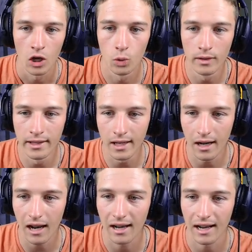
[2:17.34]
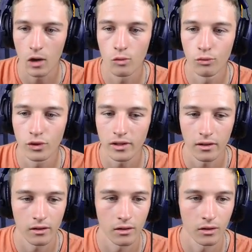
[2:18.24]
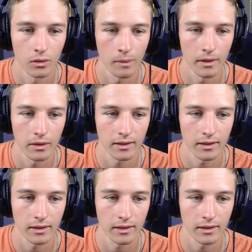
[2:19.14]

Lui, là, là, le bouche, ouais, mais